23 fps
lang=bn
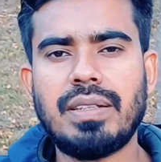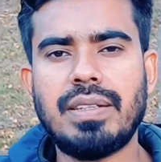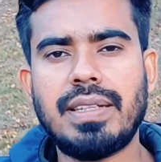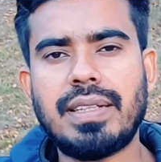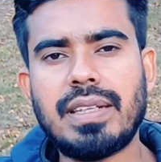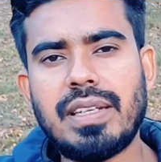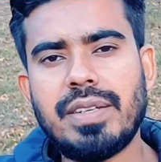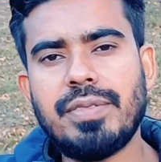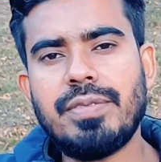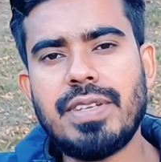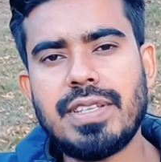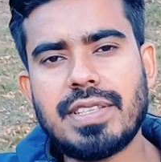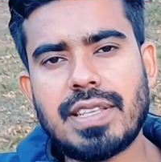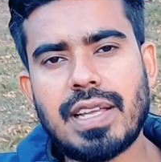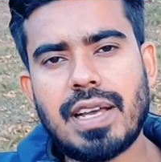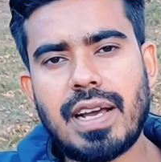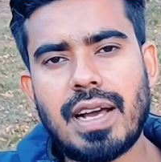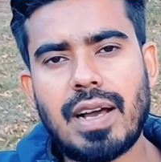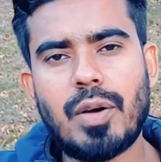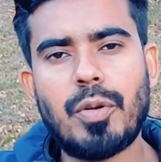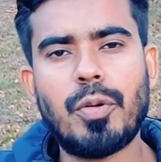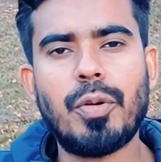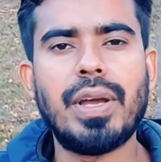ইতালি ভিসা
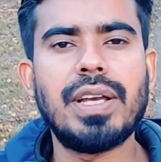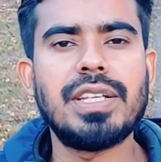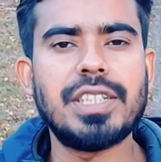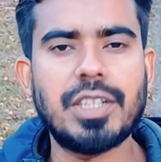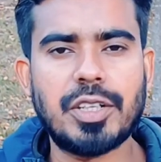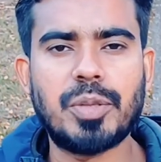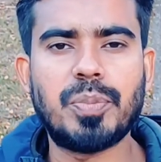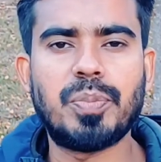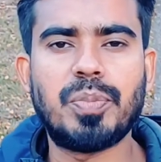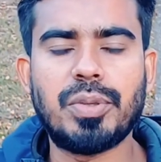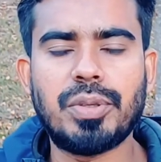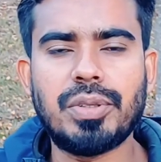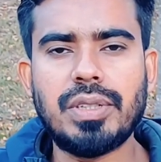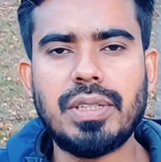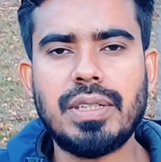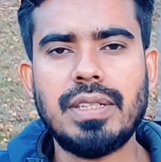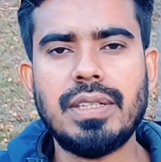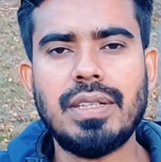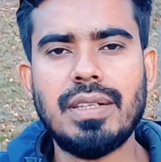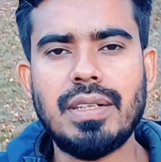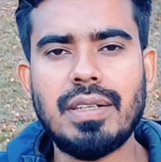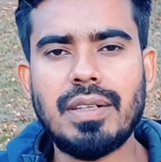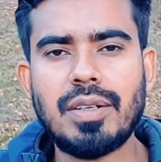হয়ে যাওয়ার পর
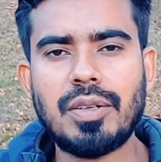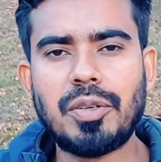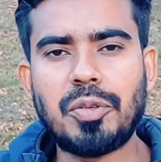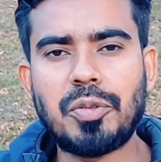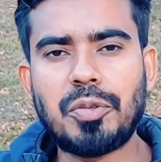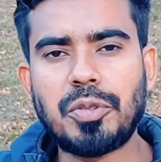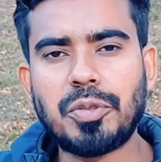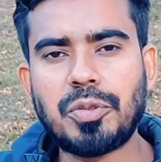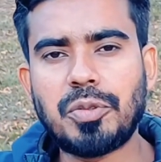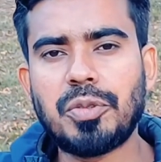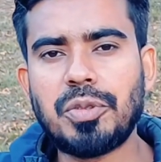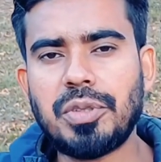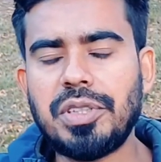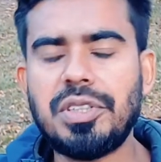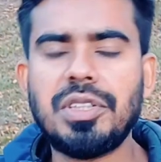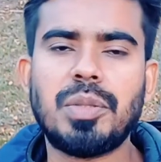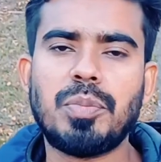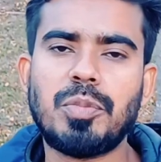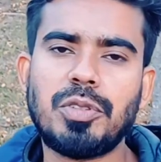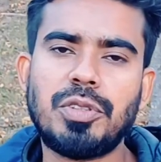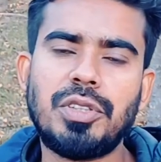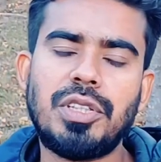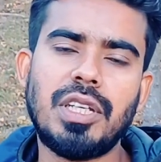কত
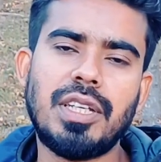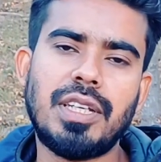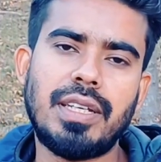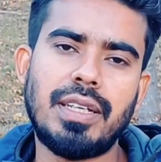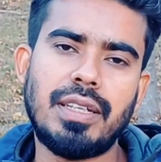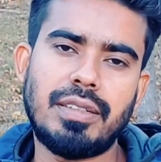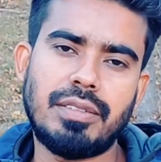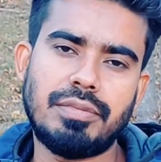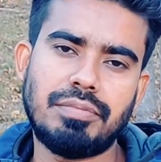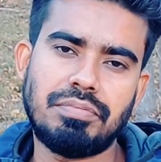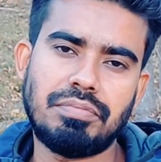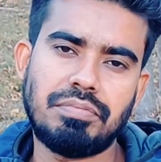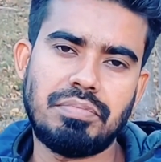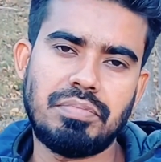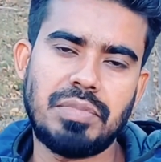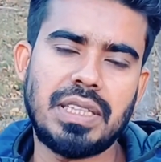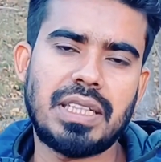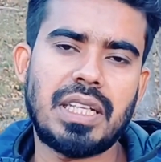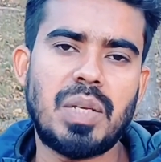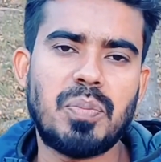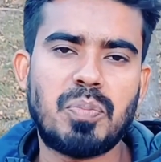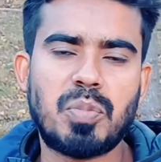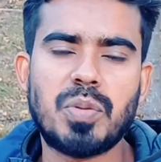দিনের মধ্যে
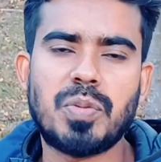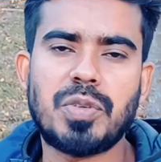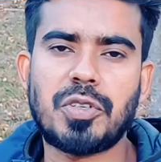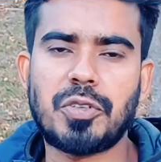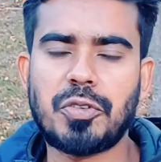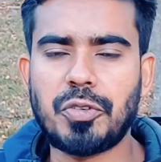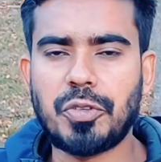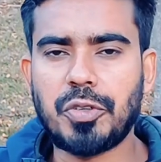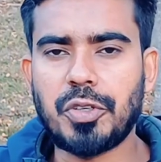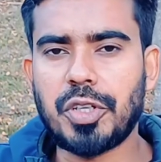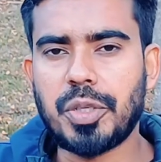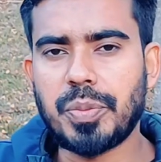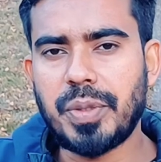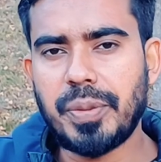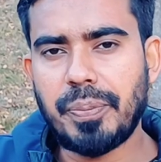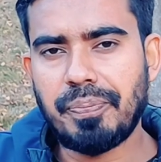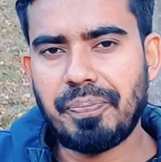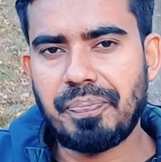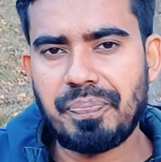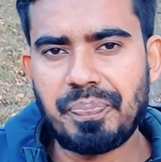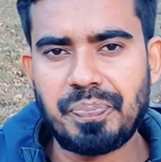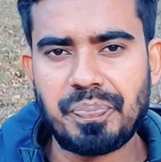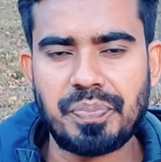ইতালি প্রবেশ করতে হবে
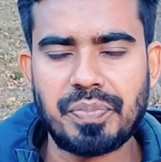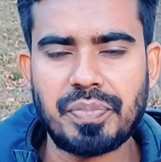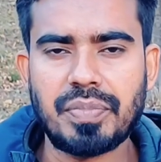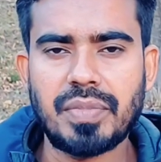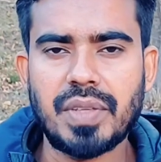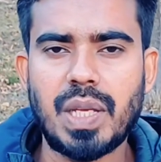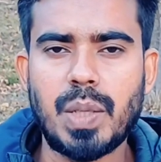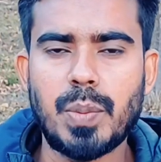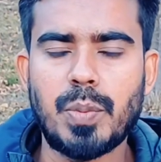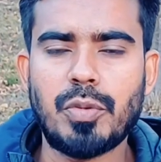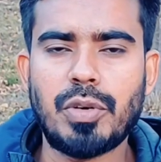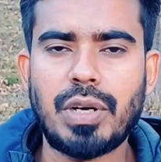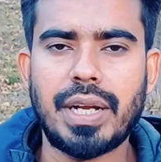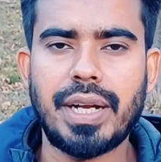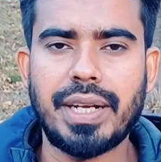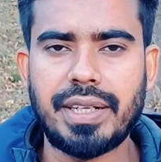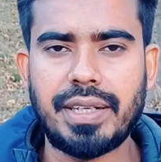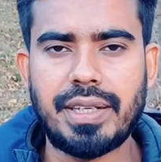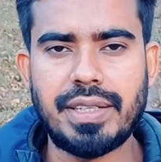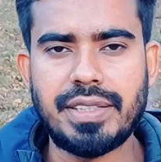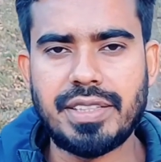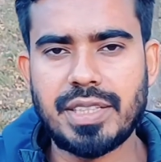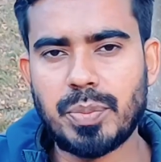এবং
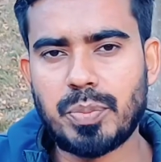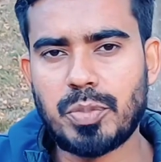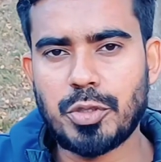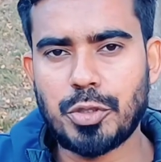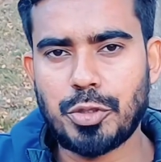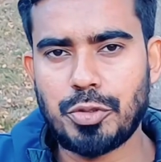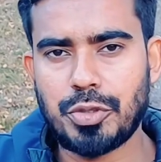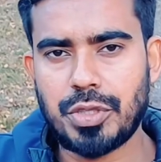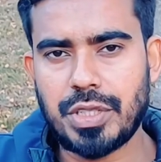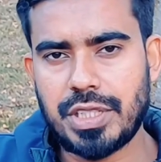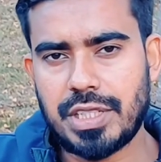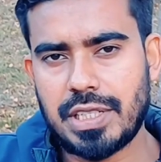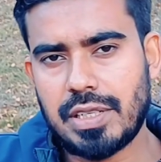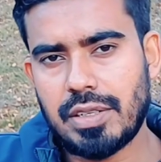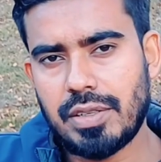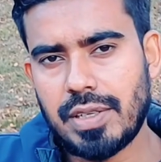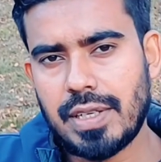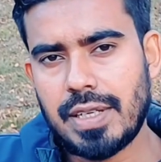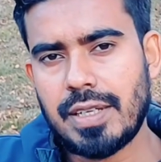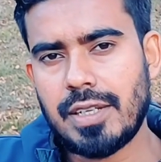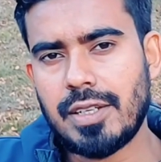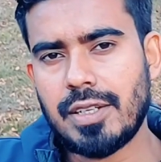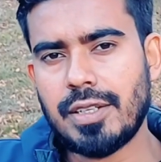আরেকটি যে প্রশ্নটি ছিল
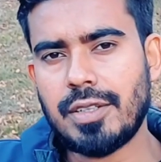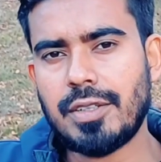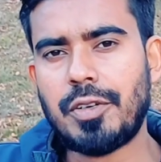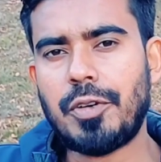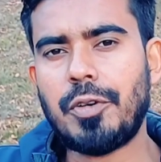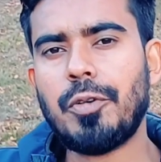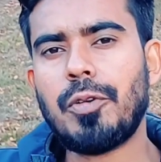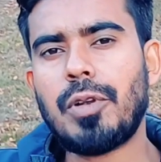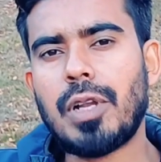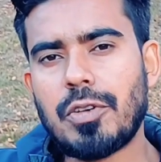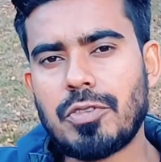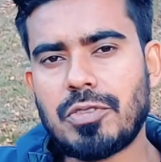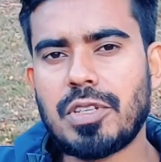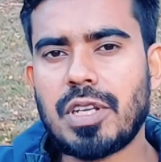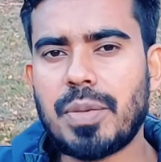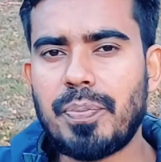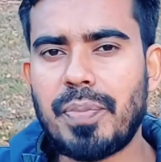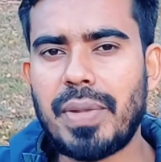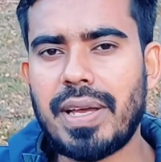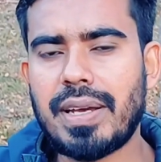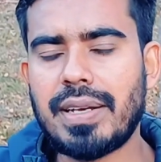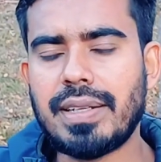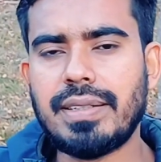নুল্লাউস্তার
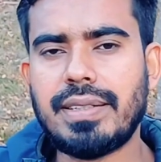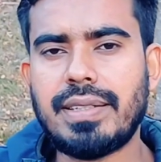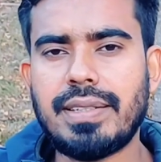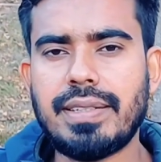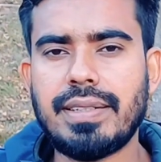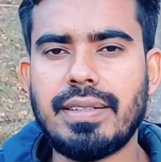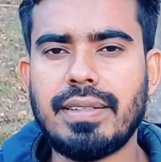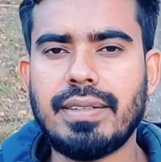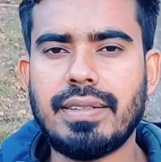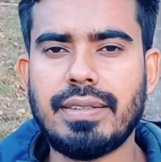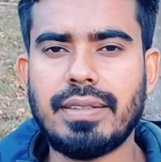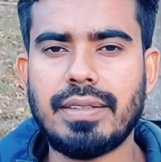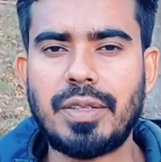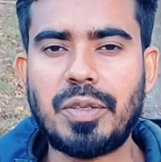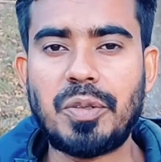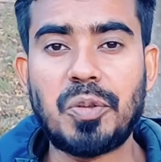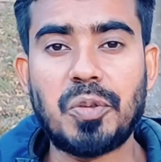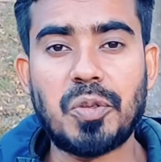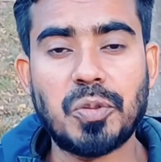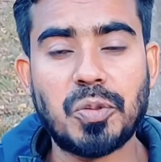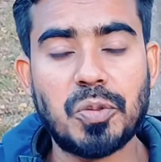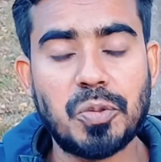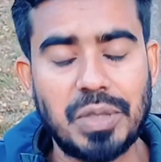মেয়াদ
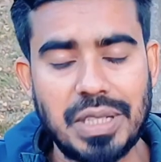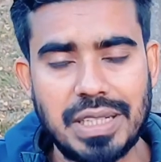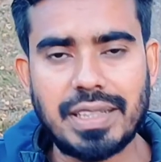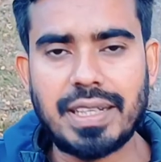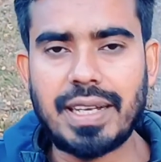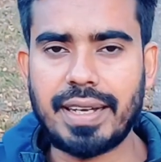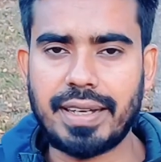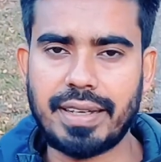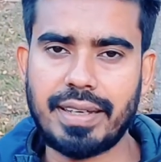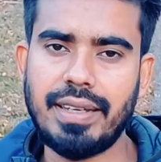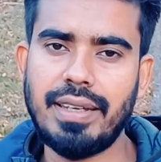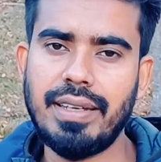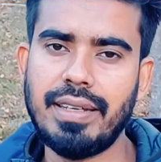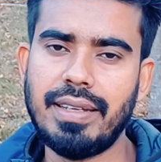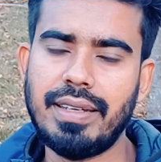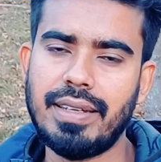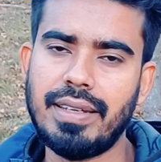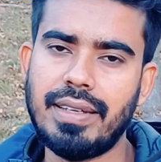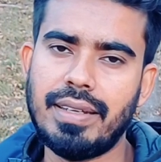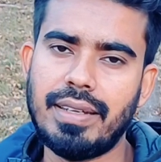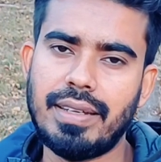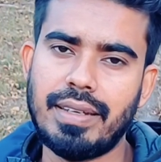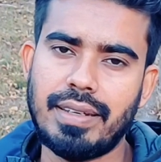কত দিন থাকে
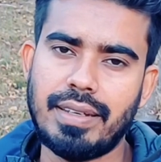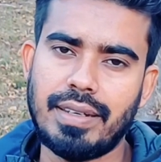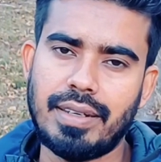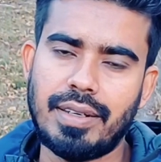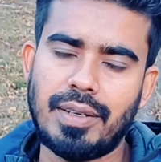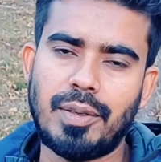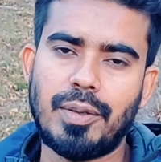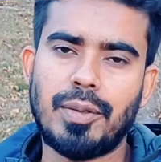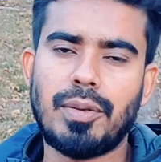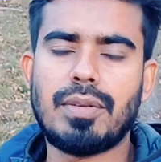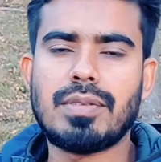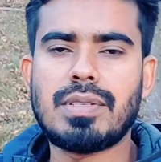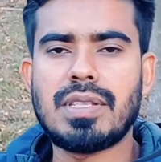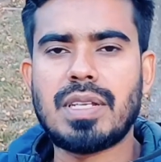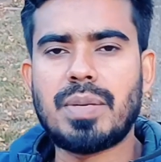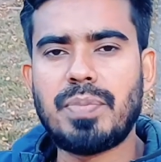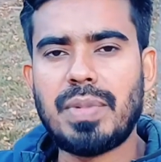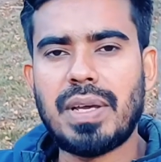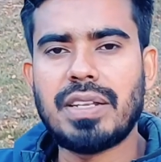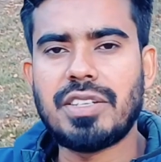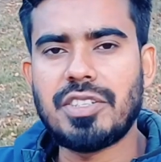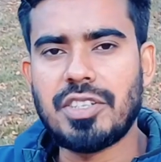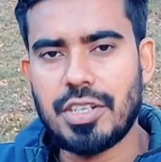নুল্লাউস্তার
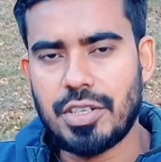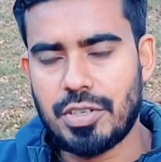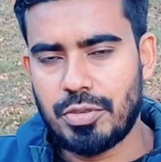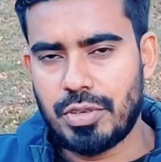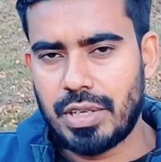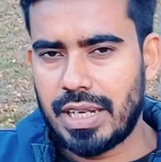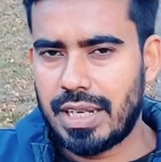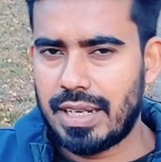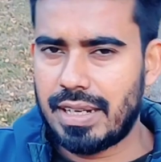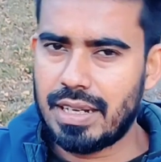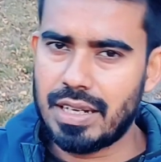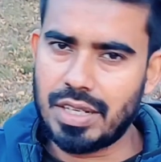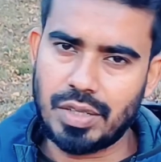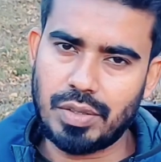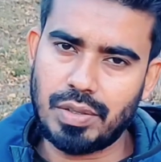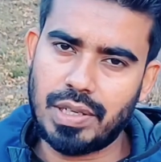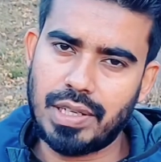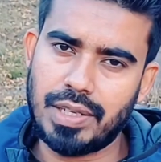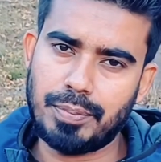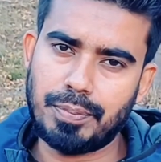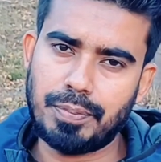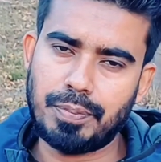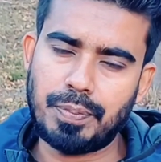মেয়াদ শেষ হয়ে গেলে
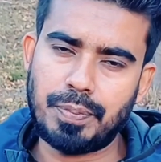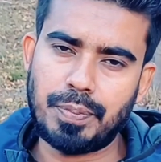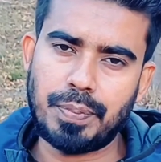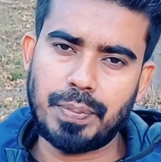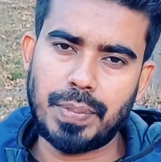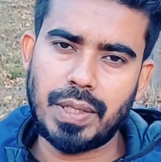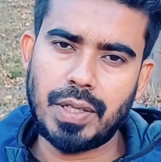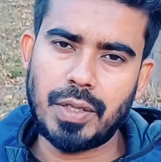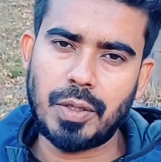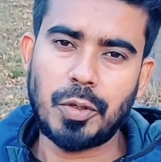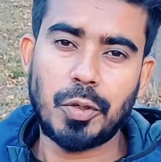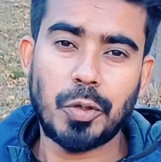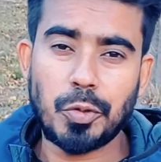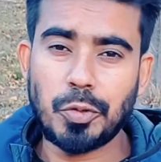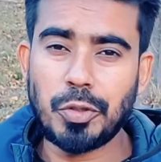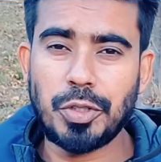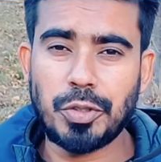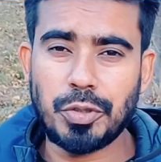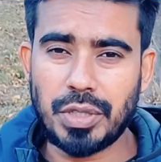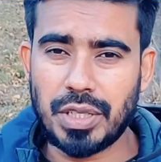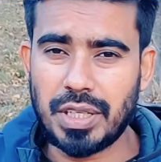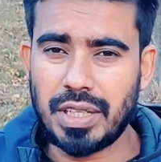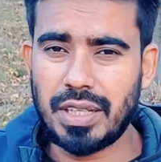আসলে
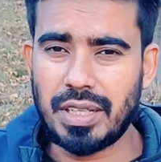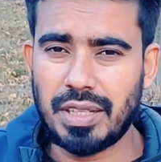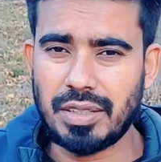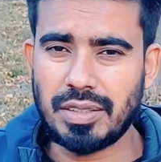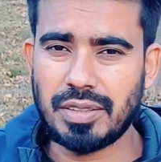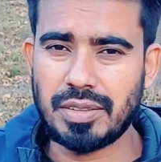করণীয় কি